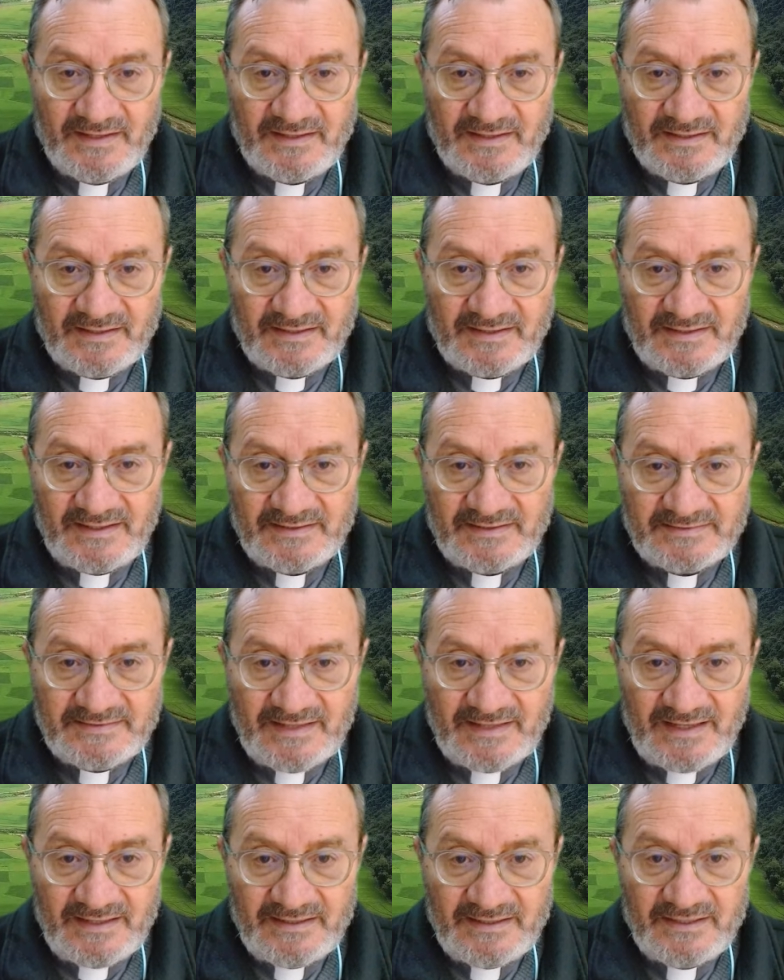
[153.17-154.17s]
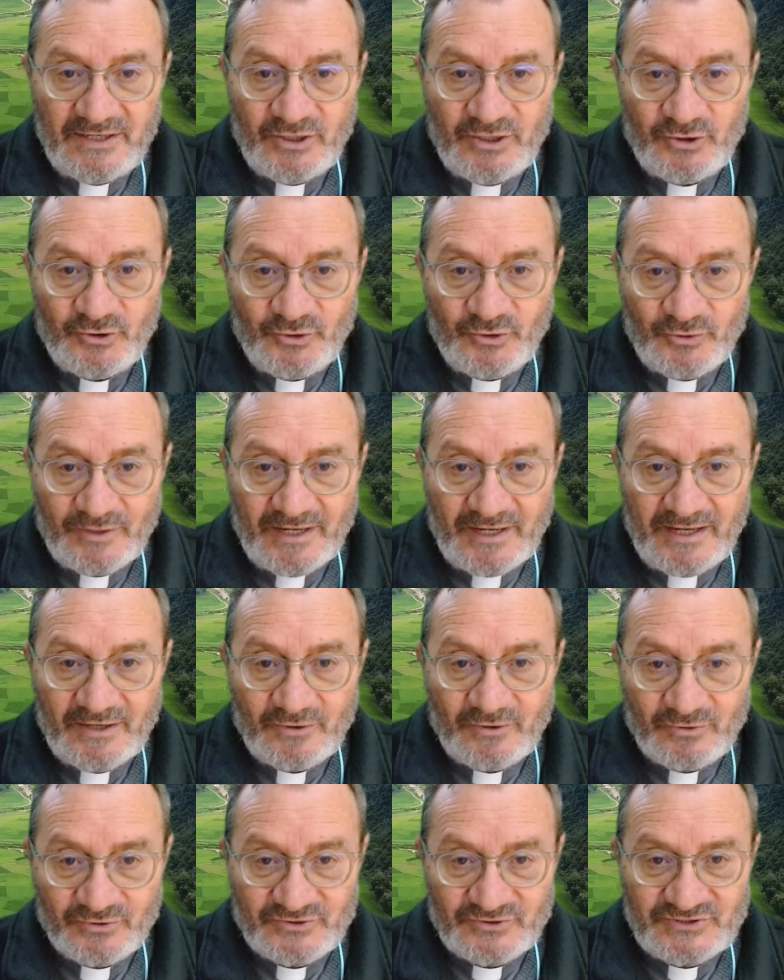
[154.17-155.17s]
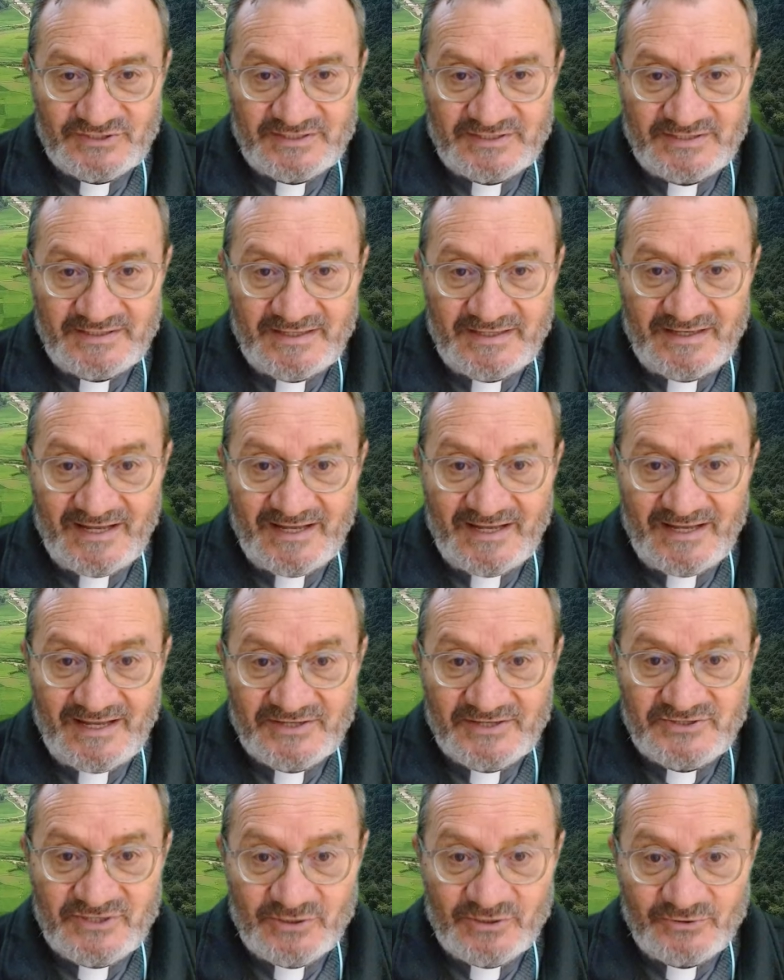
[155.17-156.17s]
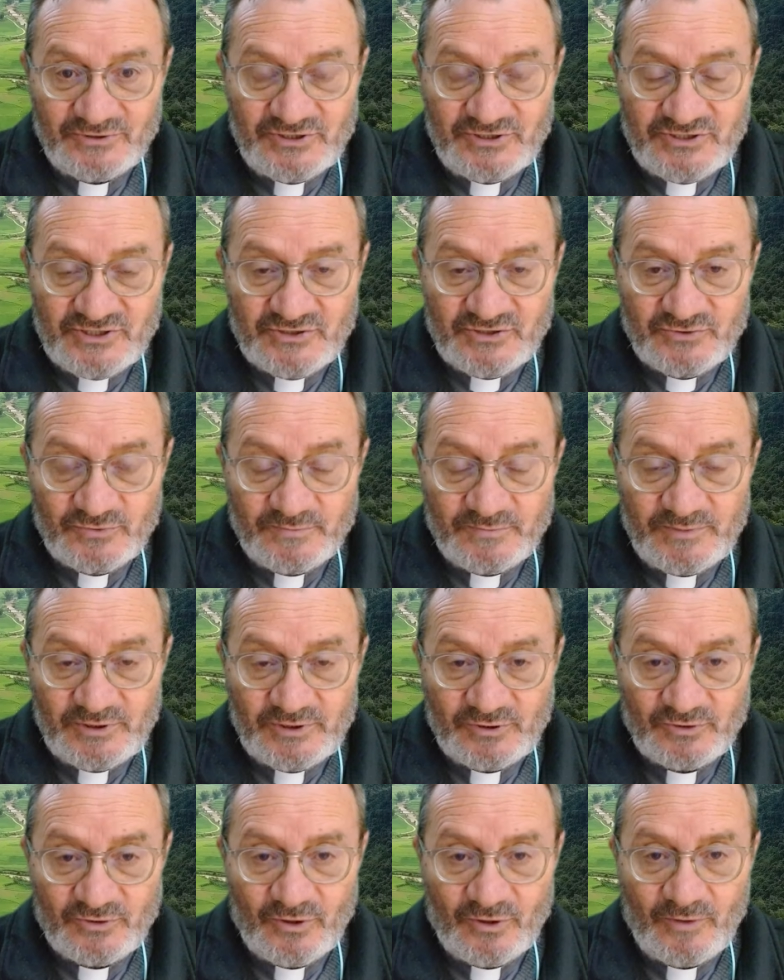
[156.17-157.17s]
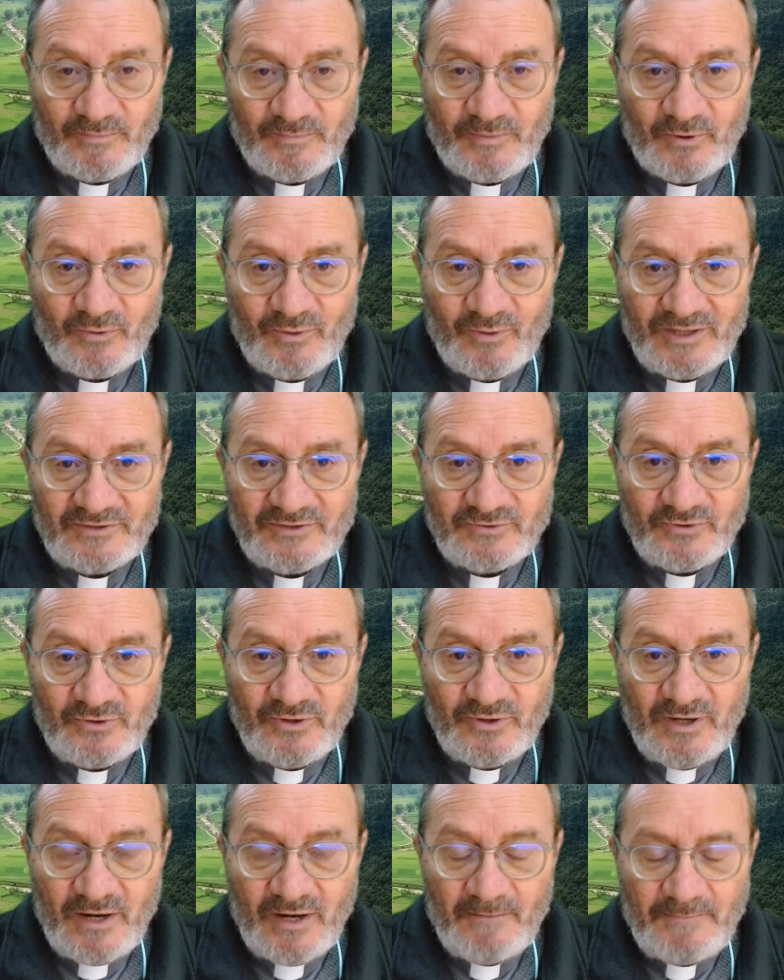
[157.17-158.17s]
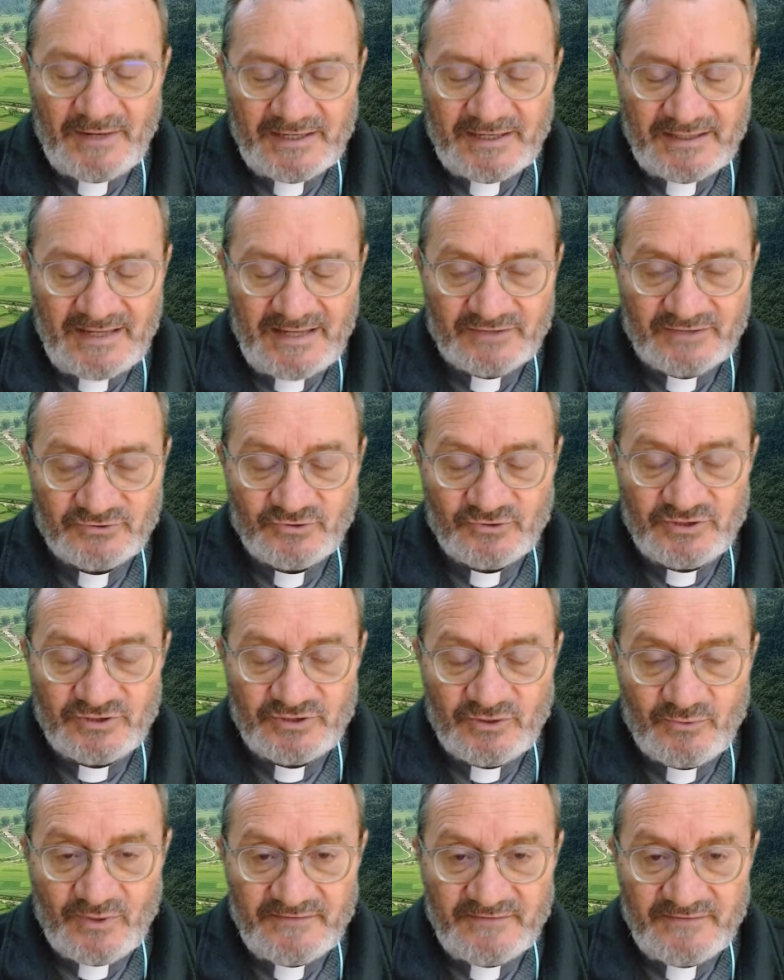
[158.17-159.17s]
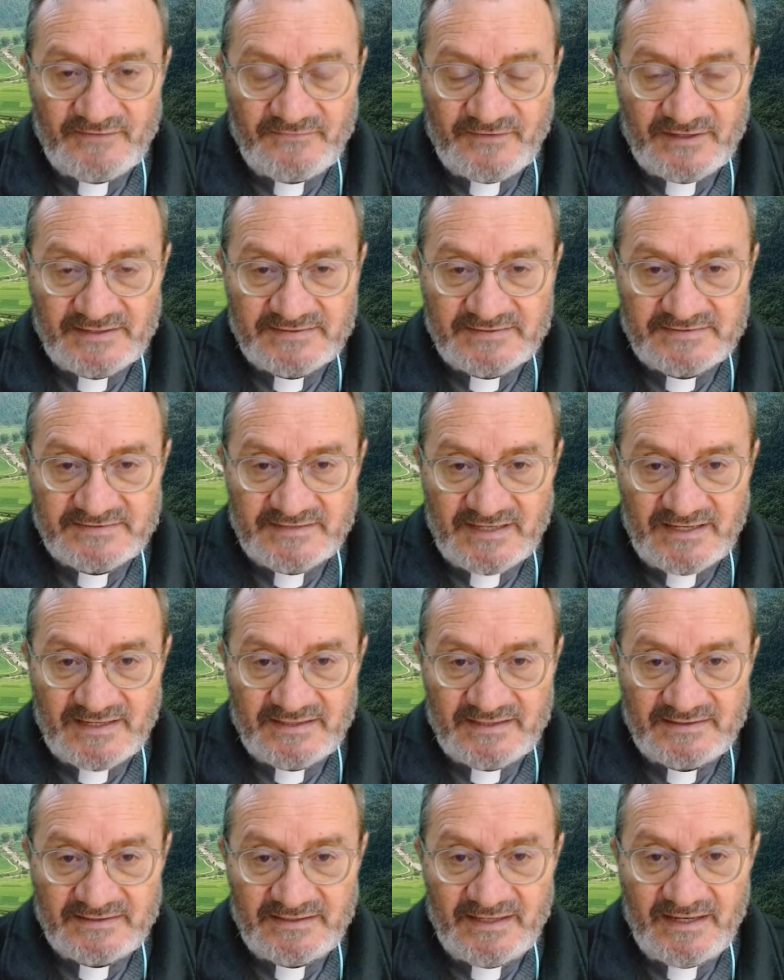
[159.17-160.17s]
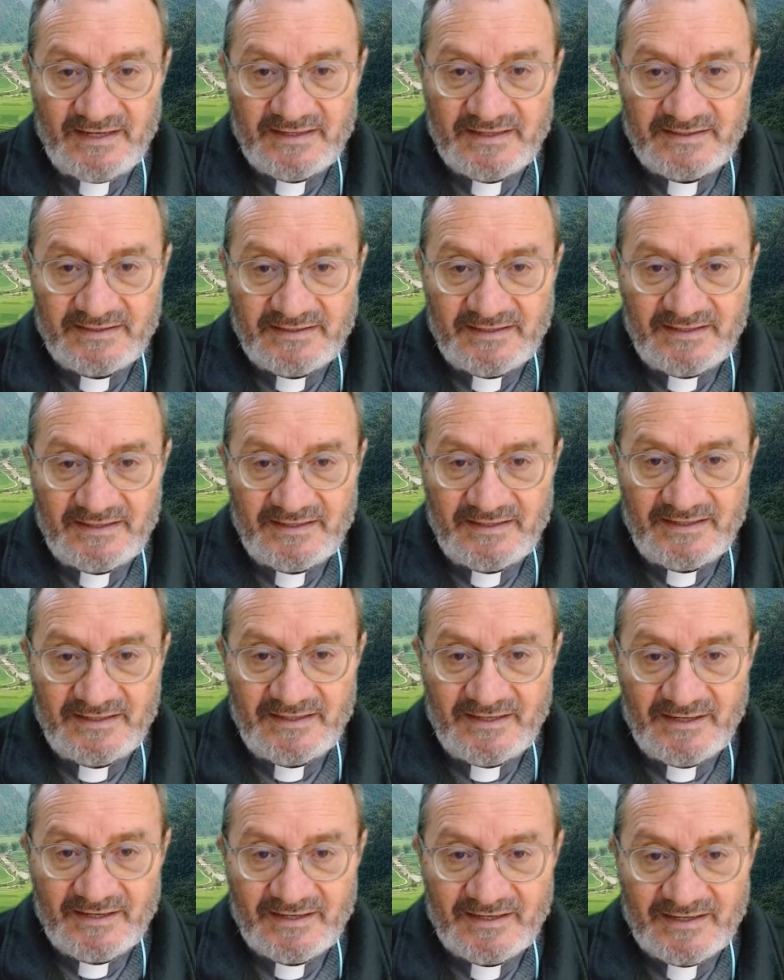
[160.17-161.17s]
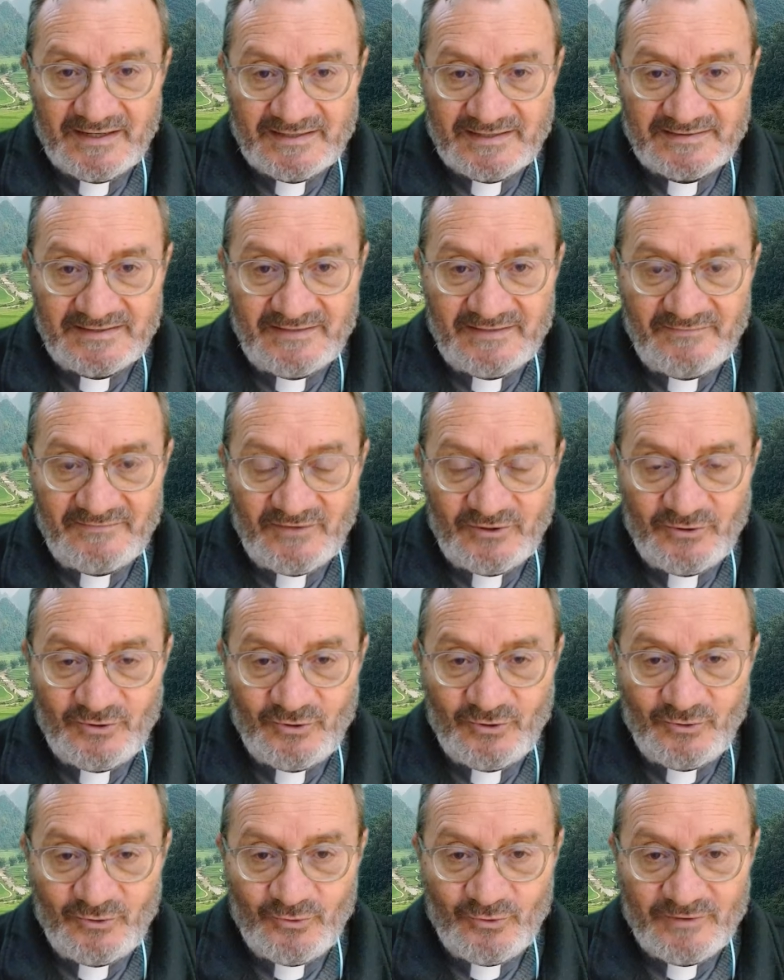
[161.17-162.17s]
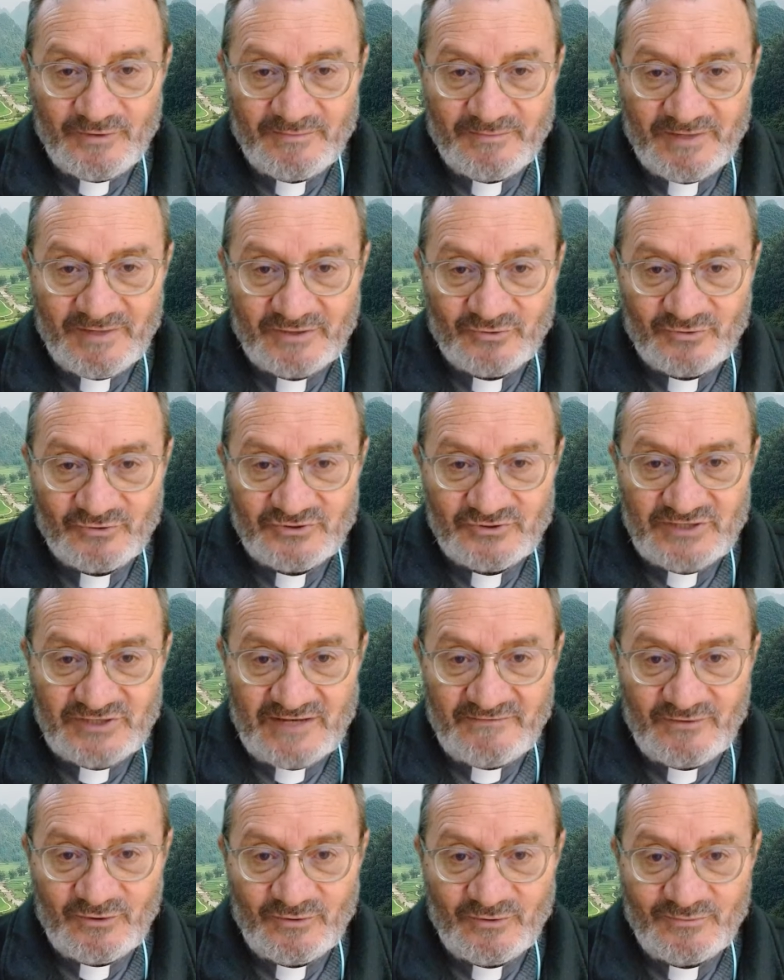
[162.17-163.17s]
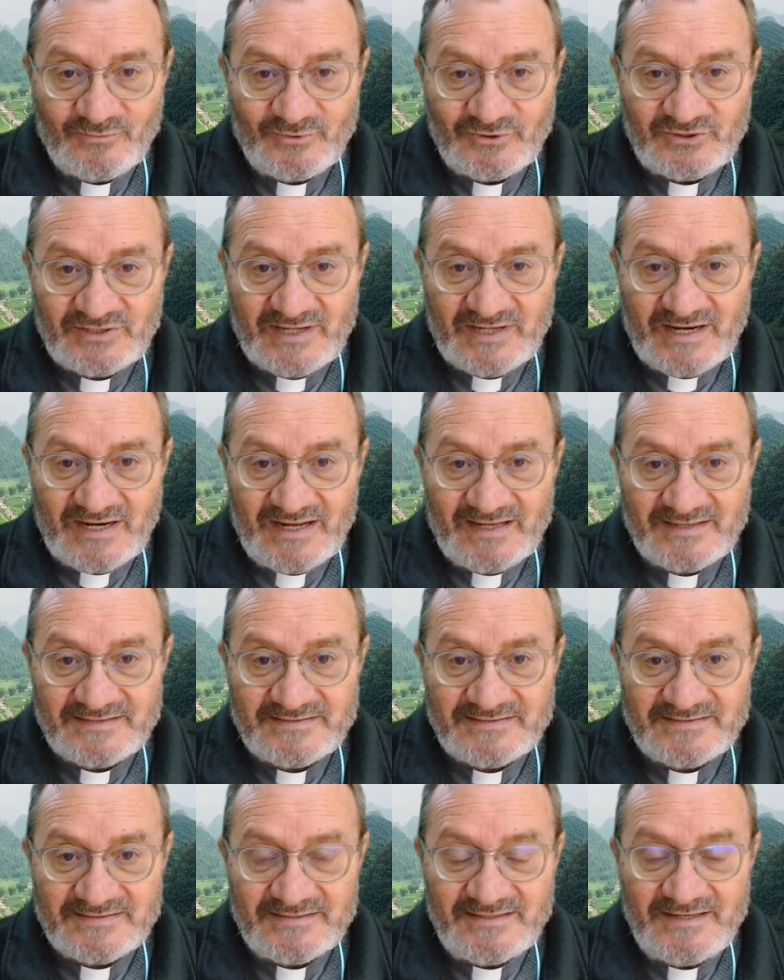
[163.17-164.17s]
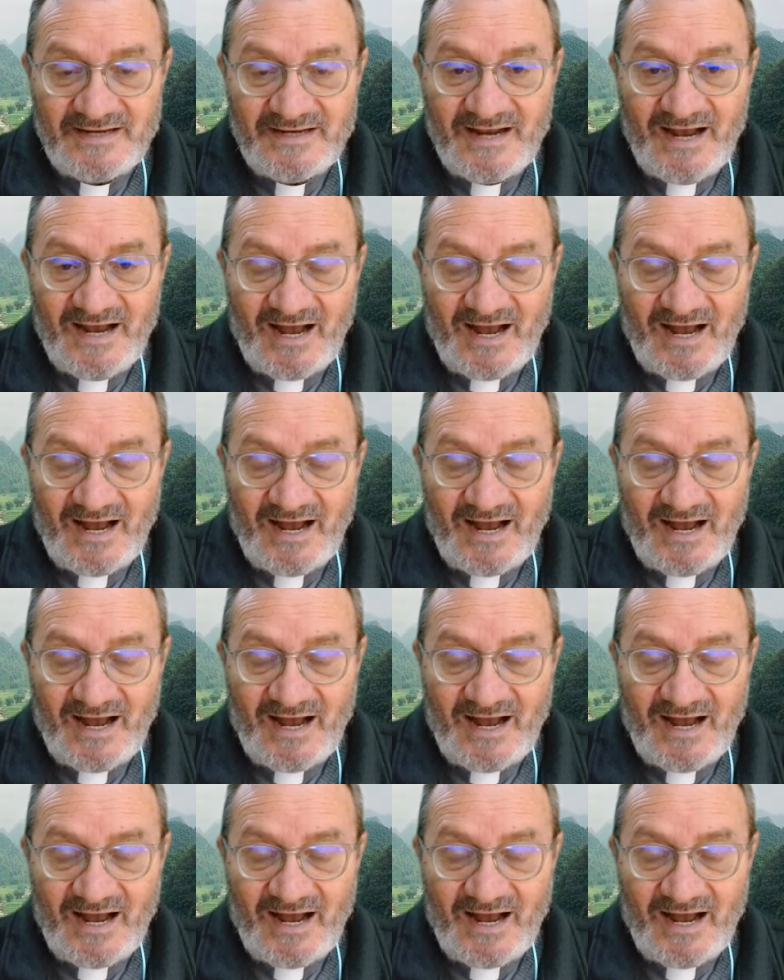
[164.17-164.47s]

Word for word: In realtà non è così e ce lo dice subito dopo, quando parlando di quei farisei che credevano in lui ma non osavano mostrarsi,